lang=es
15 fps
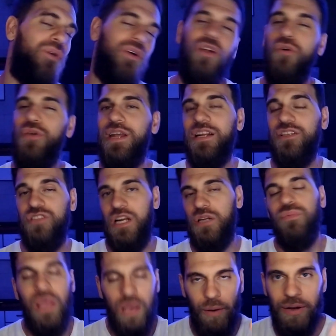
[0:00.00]
bueno, lo voy a reaccionar.
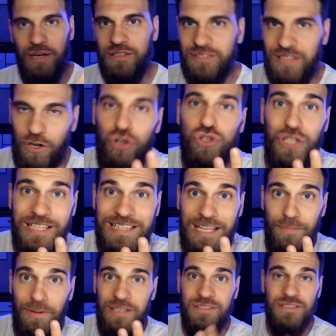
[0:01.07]
A ver, sacó tres
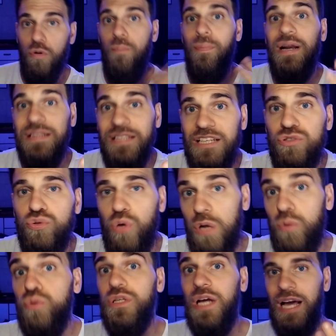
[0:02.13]
temas como parte de su
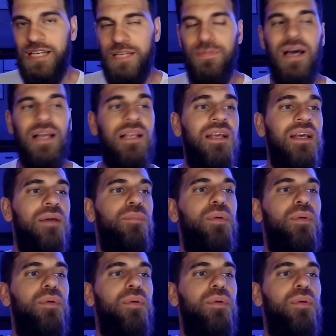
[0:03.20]
álbum Animal.